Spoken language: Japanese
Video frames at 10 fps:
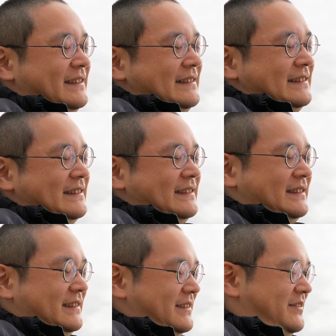う
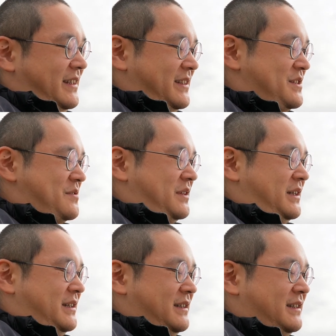ん、どうなんでしょうね
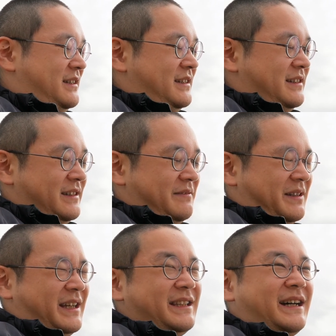
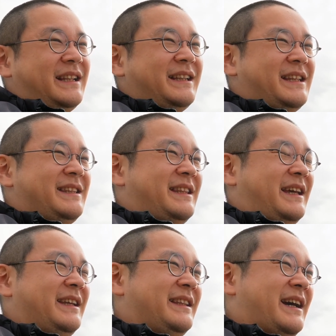まあなんだかんだ言って